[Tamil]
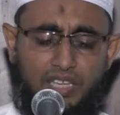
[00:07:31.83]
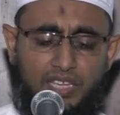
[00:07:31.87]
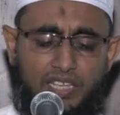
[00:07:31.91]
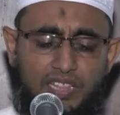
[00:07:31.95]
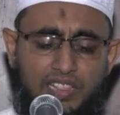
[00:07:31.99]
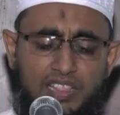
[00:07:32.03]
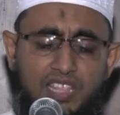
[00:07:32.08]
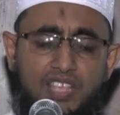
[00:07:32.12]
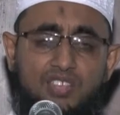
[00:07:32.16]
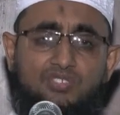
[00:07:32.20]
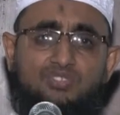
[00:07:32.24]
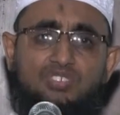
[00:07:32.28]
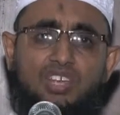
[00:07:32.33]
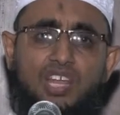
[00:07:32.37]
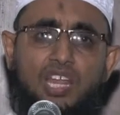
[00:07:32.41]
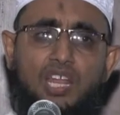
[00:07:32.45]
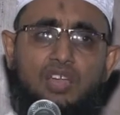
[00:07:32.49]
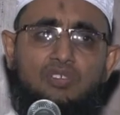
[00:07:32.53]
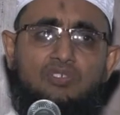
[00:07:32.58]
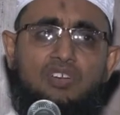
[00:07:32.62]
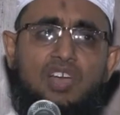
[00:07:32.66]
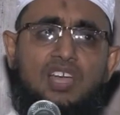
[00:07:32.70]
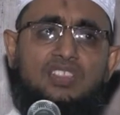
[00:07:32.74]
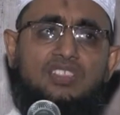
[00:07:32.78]
இந்த
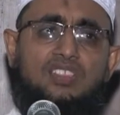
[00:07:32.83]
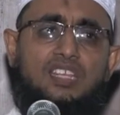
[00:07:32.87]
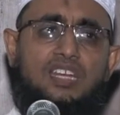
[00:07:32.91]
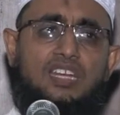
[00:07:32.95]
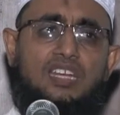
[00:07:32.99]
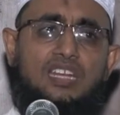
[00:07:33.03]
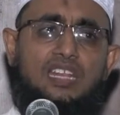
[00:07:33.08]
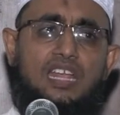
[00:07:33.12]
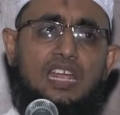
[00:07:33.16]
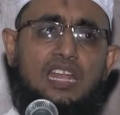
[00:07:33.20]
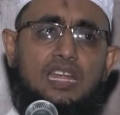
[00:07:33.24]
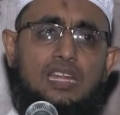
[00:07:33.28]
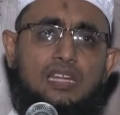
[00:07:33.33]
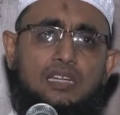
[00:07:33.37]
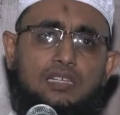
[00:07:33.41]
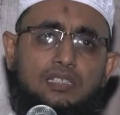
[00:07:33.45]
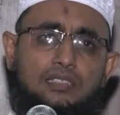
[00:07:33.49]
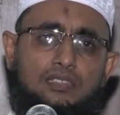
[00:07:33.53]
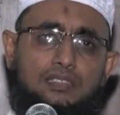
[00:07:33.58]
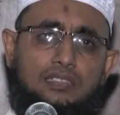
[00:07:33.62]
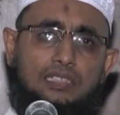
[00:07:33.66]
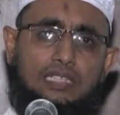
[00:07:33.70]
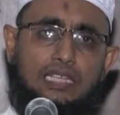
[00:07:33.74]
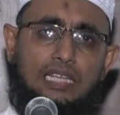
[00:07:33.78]
சலவாத் என்றால்
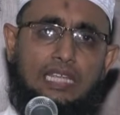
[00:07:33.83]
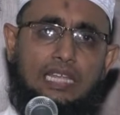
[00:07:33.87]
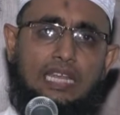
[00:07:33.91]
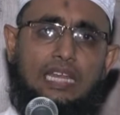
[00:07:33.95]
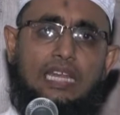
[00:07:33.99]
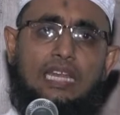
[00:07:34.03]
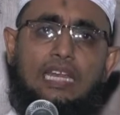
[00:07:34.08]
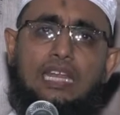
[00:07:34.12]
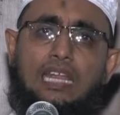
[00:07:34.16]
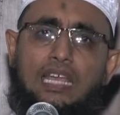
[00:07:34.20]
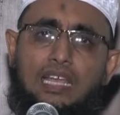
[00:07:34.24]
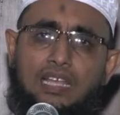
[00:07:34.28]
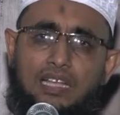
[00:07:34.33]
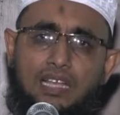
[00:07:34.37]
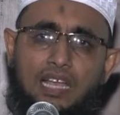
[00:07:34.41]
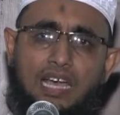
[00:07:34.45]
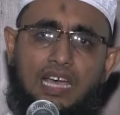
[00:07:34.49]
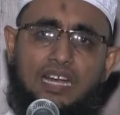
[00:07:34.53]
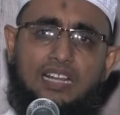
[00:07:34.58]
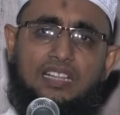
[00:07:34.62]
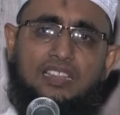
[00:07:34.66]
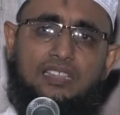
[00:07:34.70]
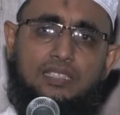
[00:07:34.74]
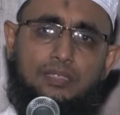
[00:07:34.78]
என்ன
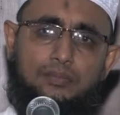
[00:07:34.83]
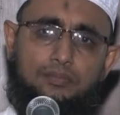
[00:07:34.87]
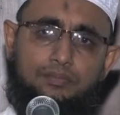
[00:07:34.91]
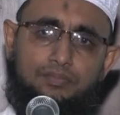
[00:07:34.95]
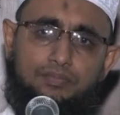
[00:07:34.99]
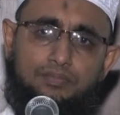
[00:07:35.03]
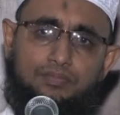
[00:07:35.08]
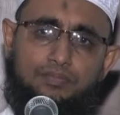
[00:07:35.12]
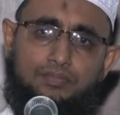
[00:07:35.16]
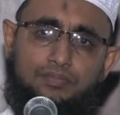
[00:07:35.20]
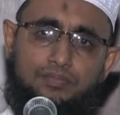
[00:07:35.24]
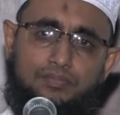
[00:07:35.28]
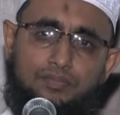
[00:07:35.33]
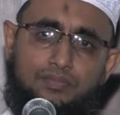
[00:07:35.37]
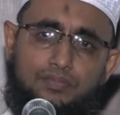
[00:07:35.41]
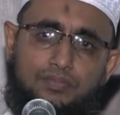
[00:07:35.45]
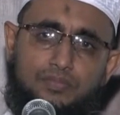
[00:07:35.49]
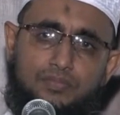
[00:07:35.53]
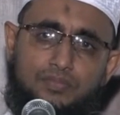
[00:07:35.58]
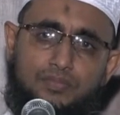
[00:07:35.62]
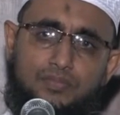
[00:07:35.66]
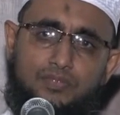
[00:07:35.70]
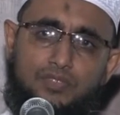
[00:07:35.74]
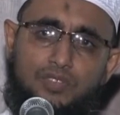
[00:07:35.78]
அர்த்தம்
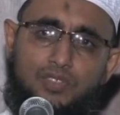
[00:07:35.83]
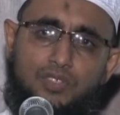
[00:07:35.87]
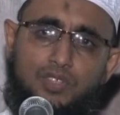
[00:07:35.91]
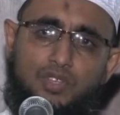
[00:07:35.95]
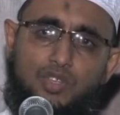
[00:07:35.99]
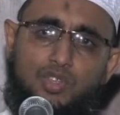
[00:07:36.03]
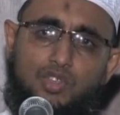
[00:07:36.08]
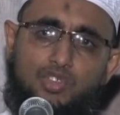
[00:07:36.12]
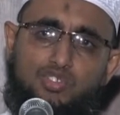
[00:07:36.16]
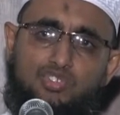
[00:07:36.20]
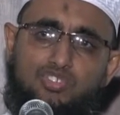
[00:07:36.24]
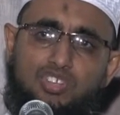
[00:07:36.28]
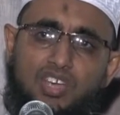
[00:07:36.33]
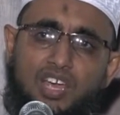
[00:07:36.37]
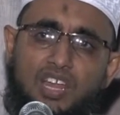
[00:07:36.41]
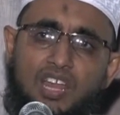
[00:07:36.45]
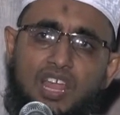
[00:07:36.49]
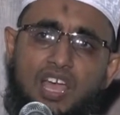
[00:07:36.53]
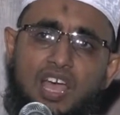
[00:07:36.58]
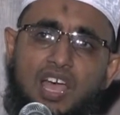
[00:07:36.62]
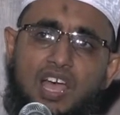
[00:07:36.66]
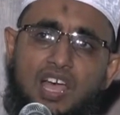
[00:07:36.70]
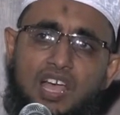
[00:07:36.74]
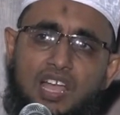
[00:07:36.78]

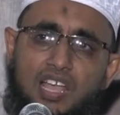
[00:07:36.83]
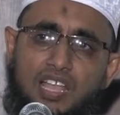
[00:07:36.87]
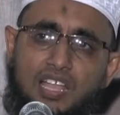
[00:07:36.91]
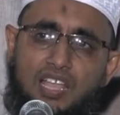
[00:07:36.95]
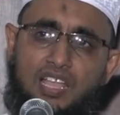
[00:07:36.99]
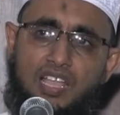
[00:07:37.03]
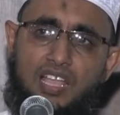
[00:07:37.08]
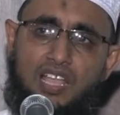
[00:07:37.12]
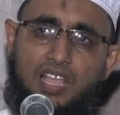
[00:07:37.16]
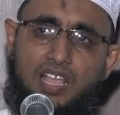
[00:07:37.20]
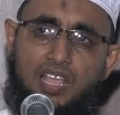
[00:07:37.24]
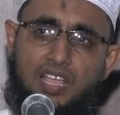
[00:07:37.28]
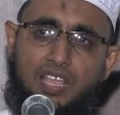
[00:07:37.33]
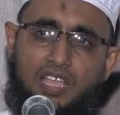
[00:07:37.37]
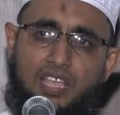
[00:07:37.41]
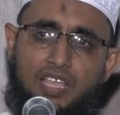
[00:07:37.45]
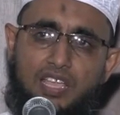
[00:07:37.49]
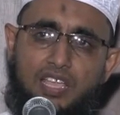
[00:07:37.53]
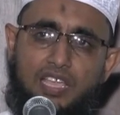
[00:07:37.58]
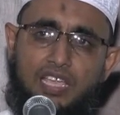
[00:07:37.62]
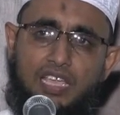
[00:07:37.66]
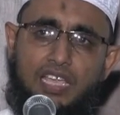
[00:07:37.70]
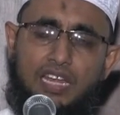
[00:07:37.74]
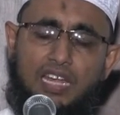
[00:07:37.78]
சலா
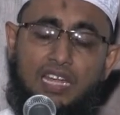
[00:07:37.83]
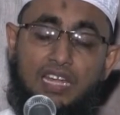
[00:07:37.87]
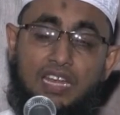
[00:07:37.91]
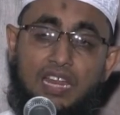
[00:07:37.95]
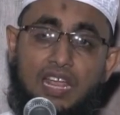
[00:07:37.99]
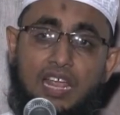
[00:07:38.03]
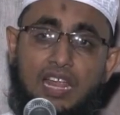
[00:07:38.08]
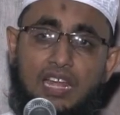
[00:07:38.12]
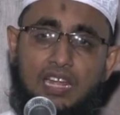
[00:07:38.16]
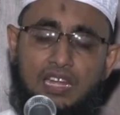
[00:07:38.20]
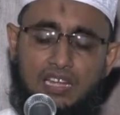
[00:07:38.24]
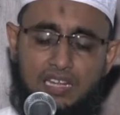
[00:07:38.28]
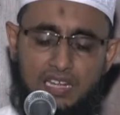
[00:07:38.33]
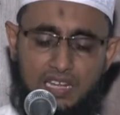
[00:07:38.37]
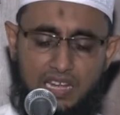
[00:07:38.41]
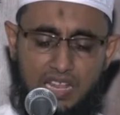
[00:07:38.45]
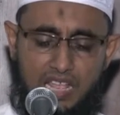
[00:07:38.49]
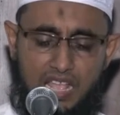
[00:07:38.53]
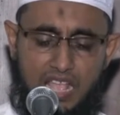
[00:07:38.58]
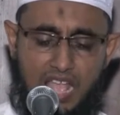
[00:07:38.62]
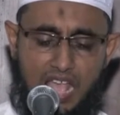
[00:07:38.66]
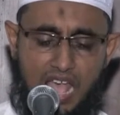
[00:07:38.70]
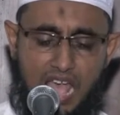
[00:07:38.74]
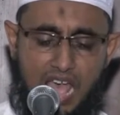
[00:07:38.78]
என்றால்
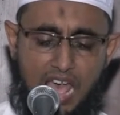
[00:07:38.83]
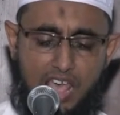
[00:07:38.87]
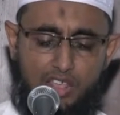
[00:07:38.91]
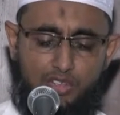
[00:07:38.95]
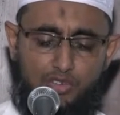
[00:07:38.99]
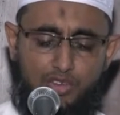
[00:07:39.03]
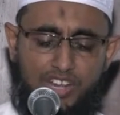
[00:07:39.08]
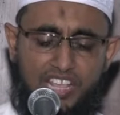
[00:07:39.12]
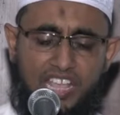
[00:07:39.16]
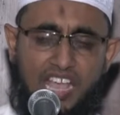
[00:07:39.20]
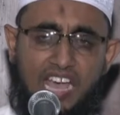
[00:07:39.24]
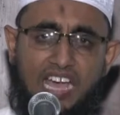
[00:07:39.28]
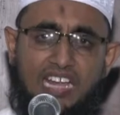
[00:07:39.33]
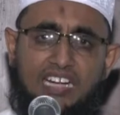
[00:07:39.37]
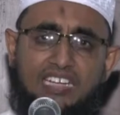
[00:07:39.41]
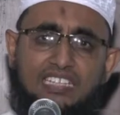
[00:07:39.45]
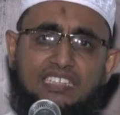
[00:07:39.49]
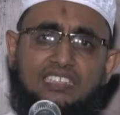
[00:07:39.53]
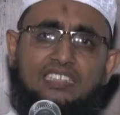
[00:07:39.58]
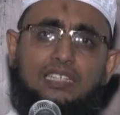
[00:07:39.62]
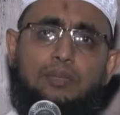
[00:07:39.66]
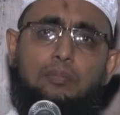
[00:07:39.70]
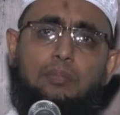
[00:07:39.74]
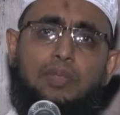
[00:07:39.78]
அதனுடைய
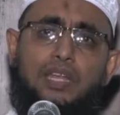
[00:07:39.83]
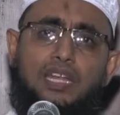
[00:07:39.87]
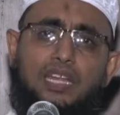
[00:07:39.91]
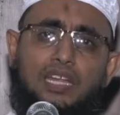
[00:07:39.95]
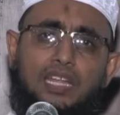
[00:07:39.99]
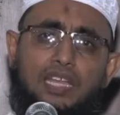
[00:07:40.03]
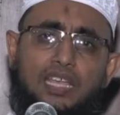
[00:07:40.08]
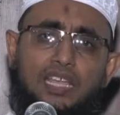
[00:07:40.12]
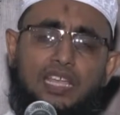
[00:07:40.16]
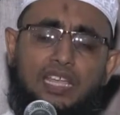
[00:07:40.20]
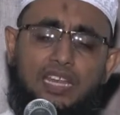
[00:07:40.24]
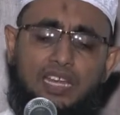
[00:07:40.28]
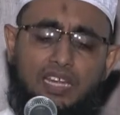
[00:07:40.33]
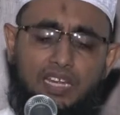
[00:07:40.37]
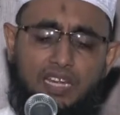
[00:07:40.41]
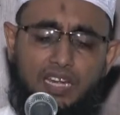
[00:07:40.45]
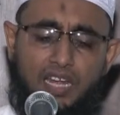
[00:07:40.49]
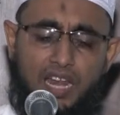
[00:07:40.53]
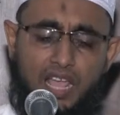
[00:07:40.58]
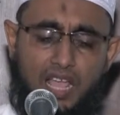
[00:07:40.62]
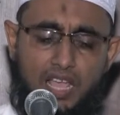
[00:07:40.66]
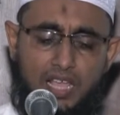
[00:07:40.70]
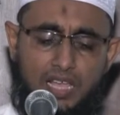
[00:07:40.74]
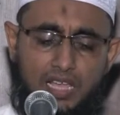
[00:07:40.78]
அர்த்தம் என்ன
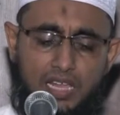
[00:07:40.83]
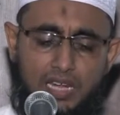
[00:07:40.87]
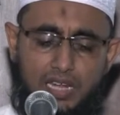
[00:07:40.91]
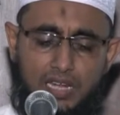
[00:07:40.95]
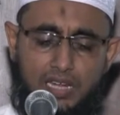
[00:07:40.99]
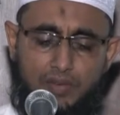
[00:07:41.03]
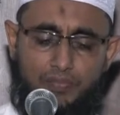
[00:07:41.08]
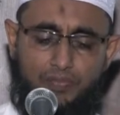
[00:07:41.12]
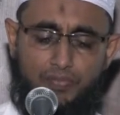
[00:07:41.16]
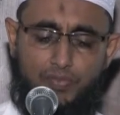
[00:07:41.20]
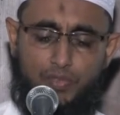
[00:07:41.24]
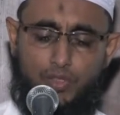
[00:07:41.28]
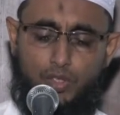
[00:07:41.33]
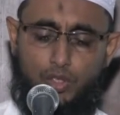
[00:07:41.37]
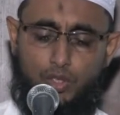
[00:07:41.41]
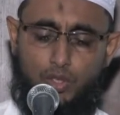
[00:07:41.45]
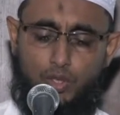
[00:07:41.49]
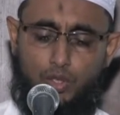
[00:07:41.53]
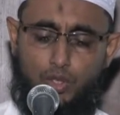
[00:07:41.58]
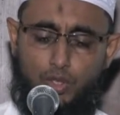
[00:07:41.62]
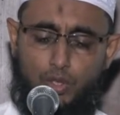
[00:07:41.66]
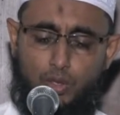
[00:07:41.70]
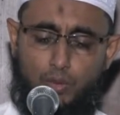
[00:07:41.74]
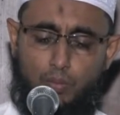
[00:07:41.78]
என்று நாங்கள்
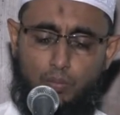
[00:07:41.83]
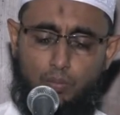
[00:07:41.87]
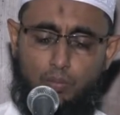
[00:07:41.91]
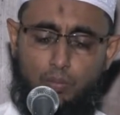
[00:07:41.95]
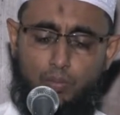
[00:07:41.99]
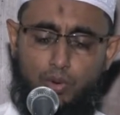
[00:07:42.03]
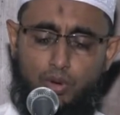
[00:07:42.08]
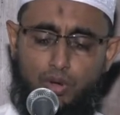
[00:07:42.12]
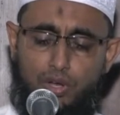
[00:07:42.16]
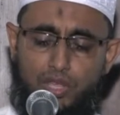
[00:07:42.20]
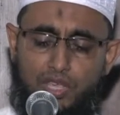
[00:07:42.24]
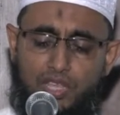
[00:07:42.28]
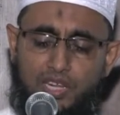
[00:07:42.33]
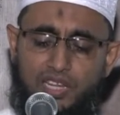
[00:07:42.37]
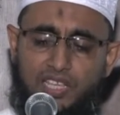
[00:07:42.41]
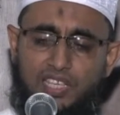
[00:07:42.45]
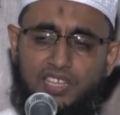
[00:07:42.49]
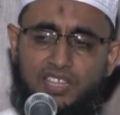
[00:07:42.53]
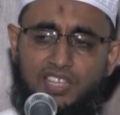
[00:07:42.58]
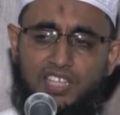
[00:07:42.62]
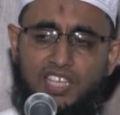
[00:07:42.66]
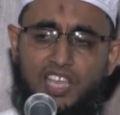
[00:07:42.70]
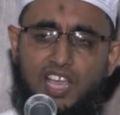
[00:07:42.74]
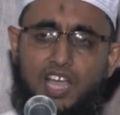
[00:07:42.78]
மொழி
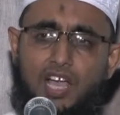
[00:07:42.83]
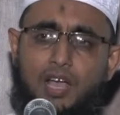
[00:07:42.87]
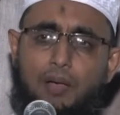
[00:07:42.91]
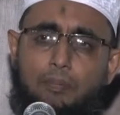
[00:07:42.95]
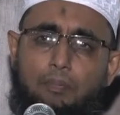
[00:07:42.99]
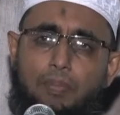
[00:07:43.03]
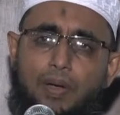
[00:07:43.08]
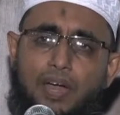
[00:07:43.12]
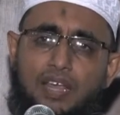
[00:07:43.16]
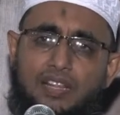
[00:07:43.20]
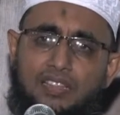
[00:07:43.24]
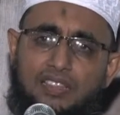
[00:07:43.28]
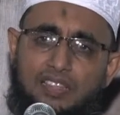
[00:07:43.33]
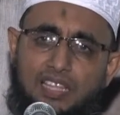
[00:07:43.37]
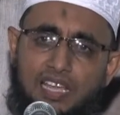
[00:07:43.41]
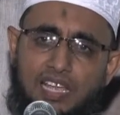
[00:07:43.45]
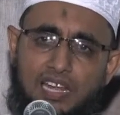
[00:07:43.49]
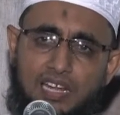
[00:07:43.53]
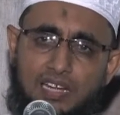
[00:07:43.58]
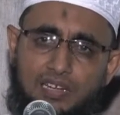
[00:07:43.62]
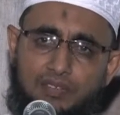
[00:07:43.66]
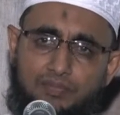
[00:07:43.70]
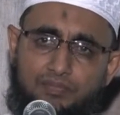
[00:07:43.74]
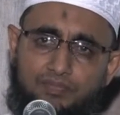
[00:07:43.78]
ரீதியாக
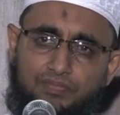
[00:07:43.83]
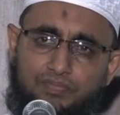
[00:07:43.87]
பார்த்தால்